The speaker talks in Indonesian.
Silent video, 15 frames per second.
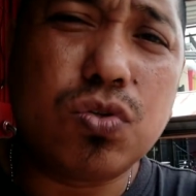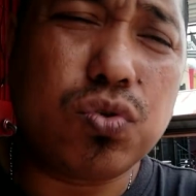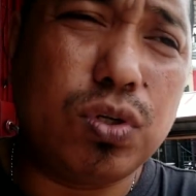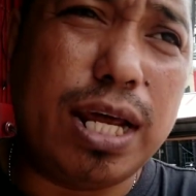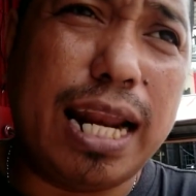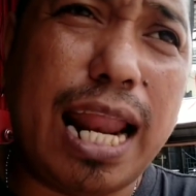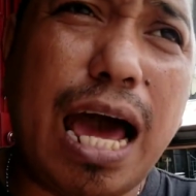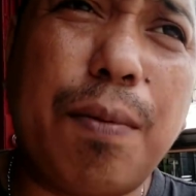
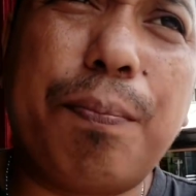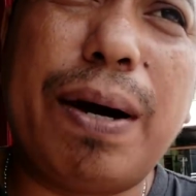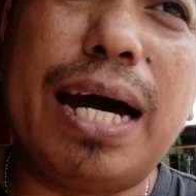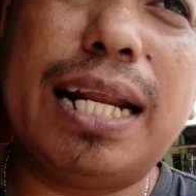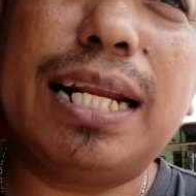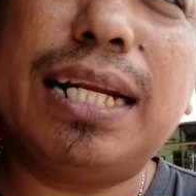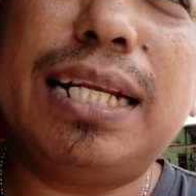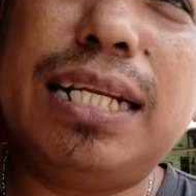Sudah
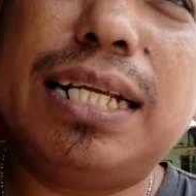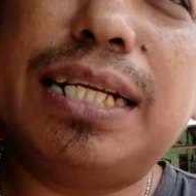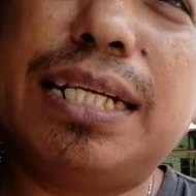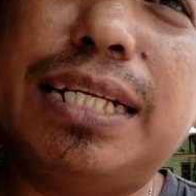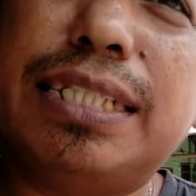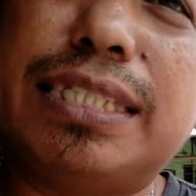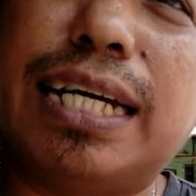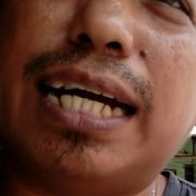lapar
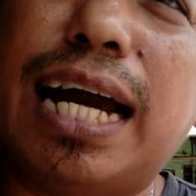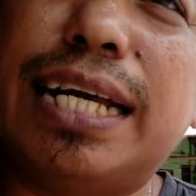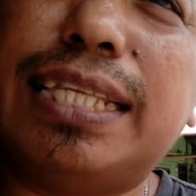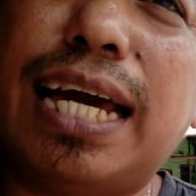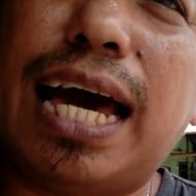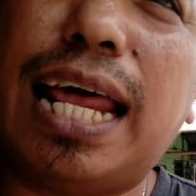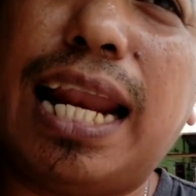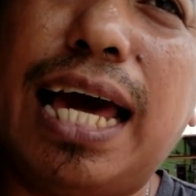di tengah
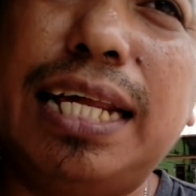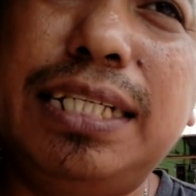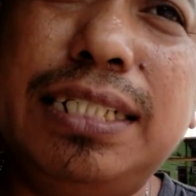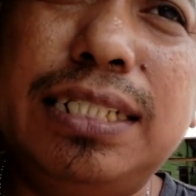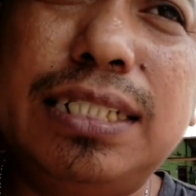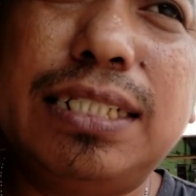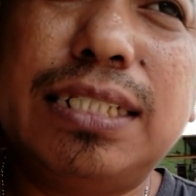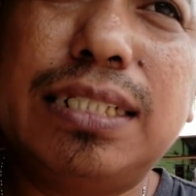jalan,
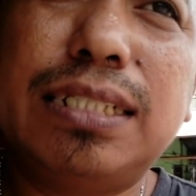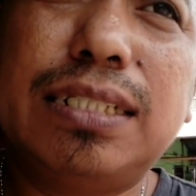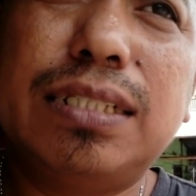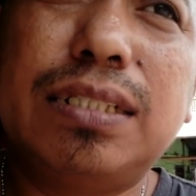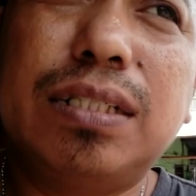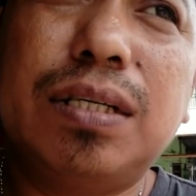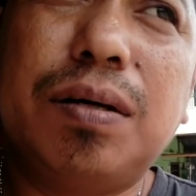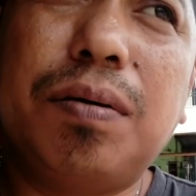
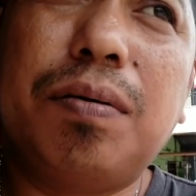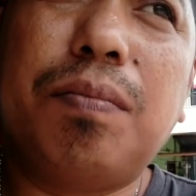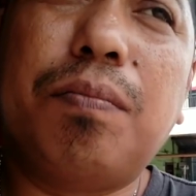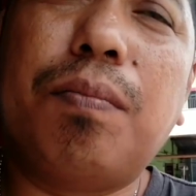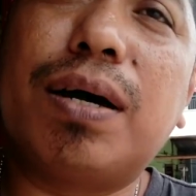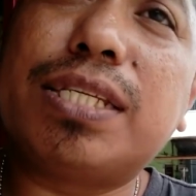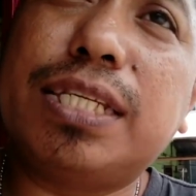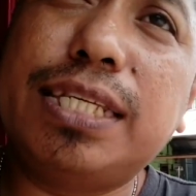
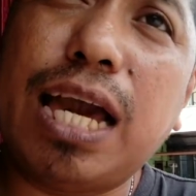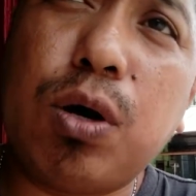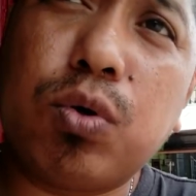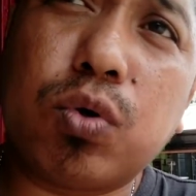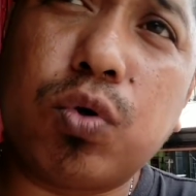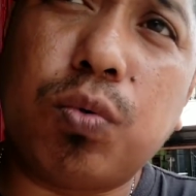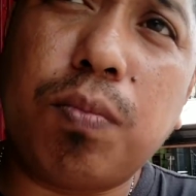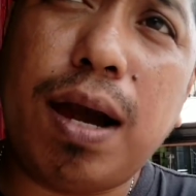masih jauh
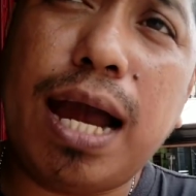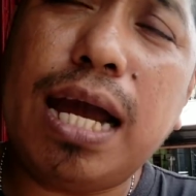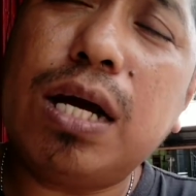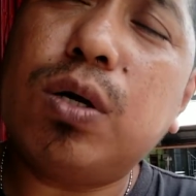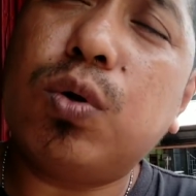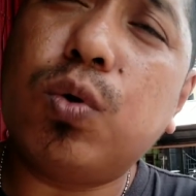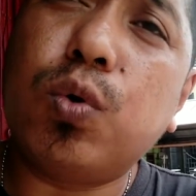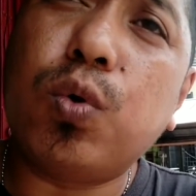rumah,
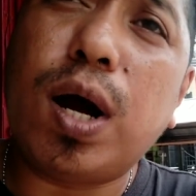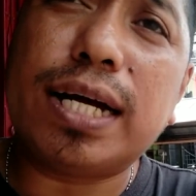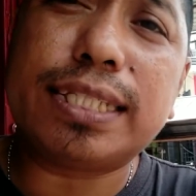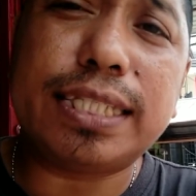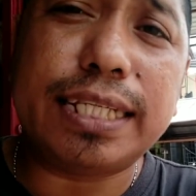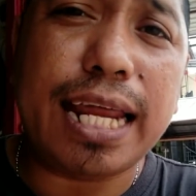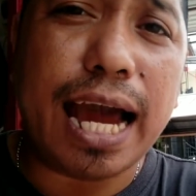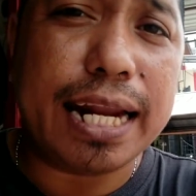
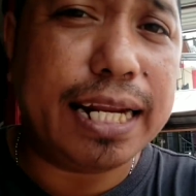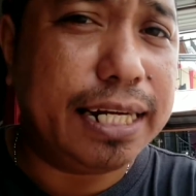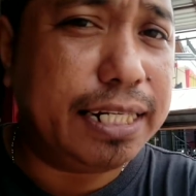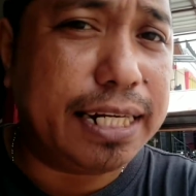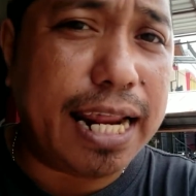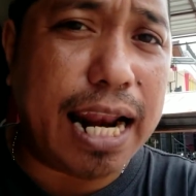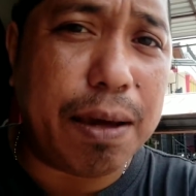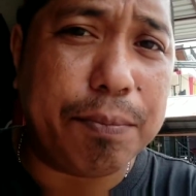uang tidak ada
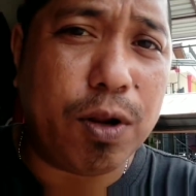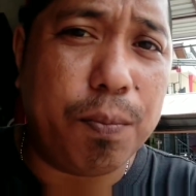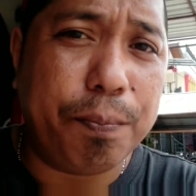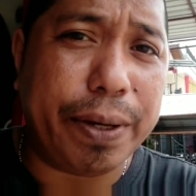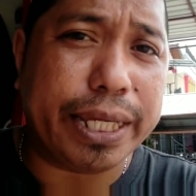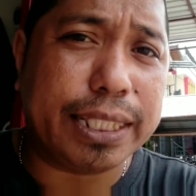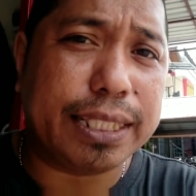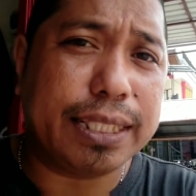di dalam
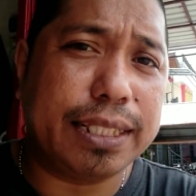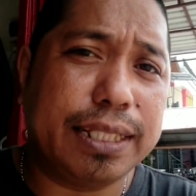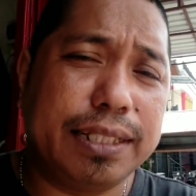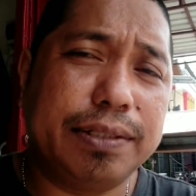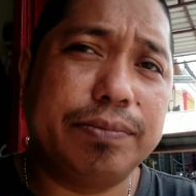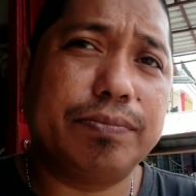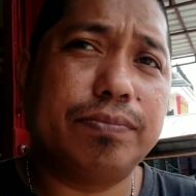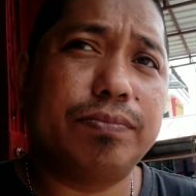dompet.
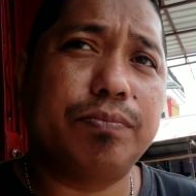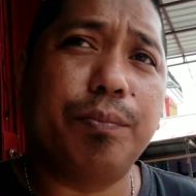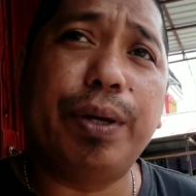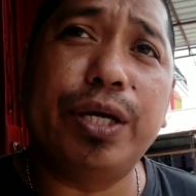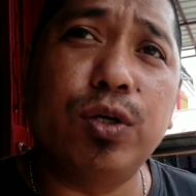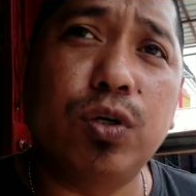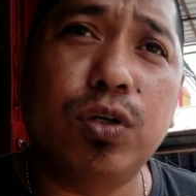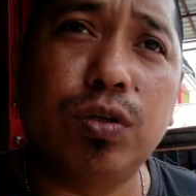
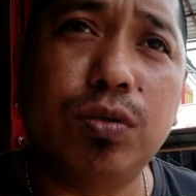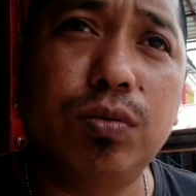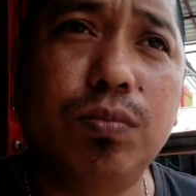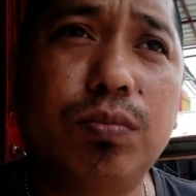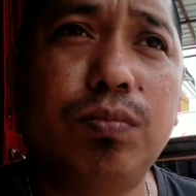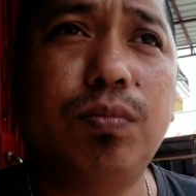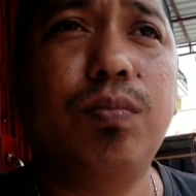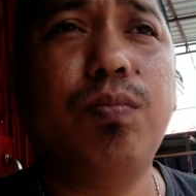Bingung,
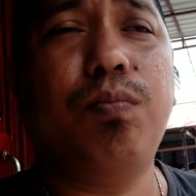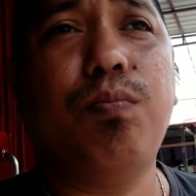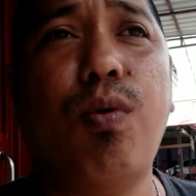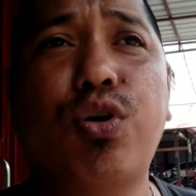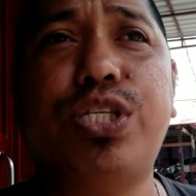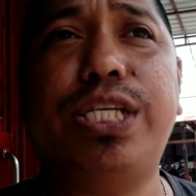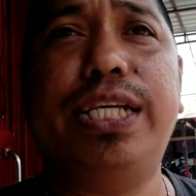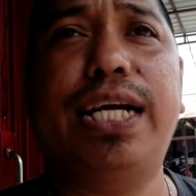
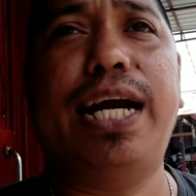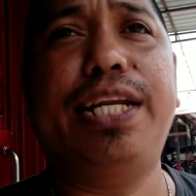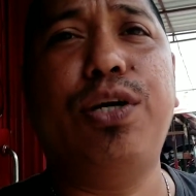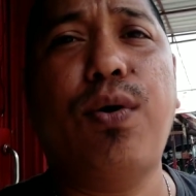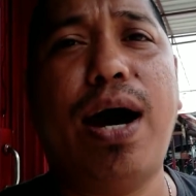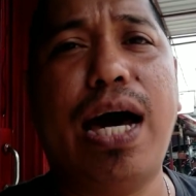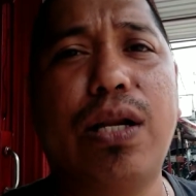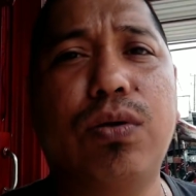mau singgah di
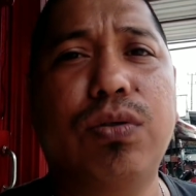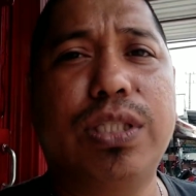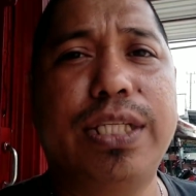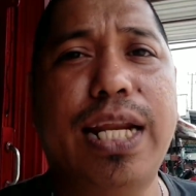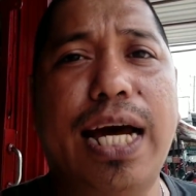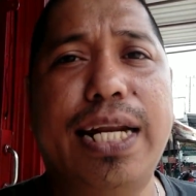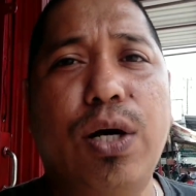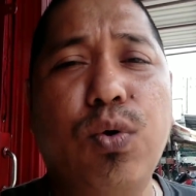warung
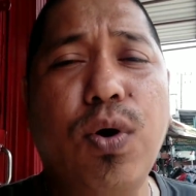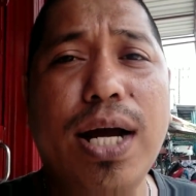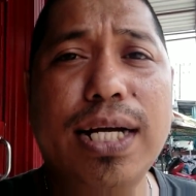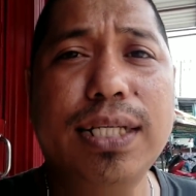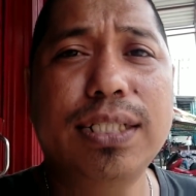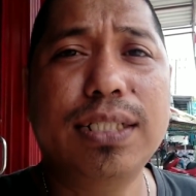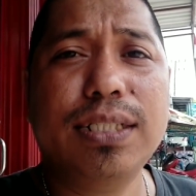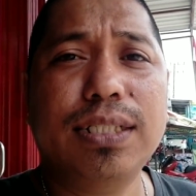tidak ada uang,